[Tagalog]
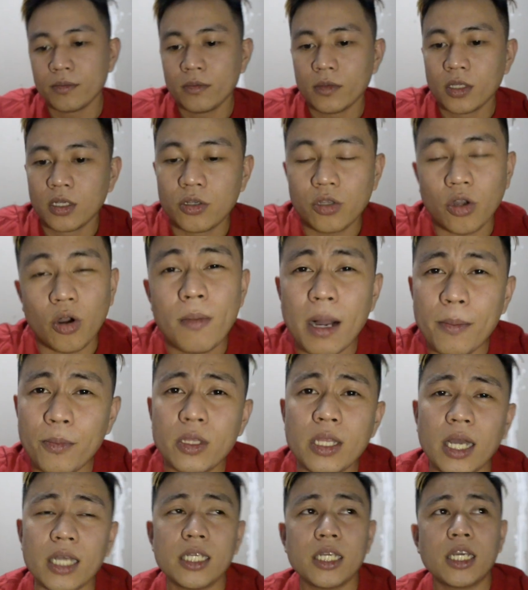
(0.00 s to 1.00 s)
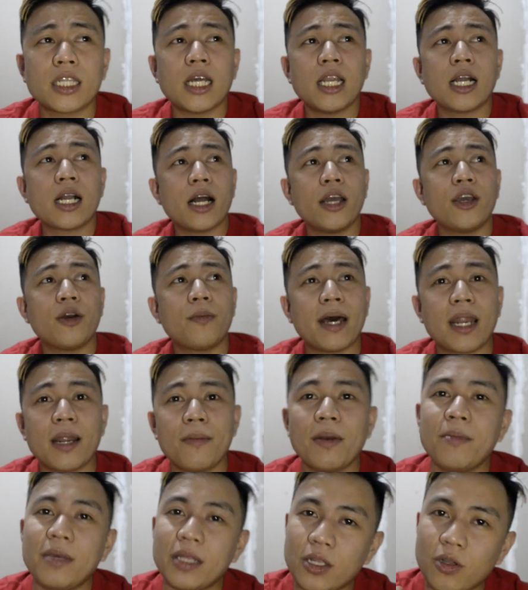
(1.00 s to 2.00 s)
gusto ko makapunta kasi talaga kayo para
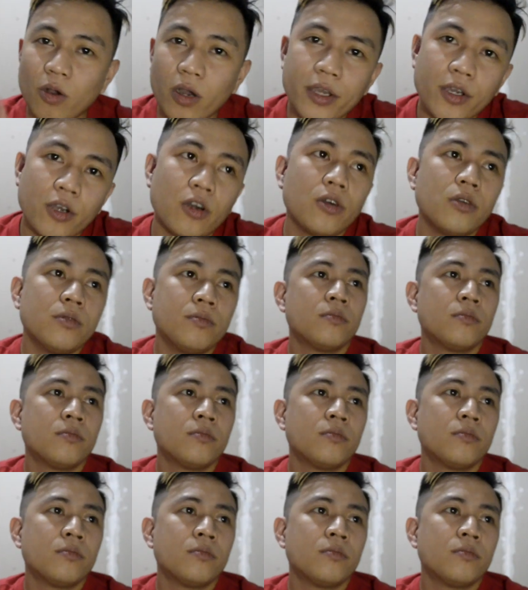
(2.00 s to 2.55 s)
ma-meet ko kayo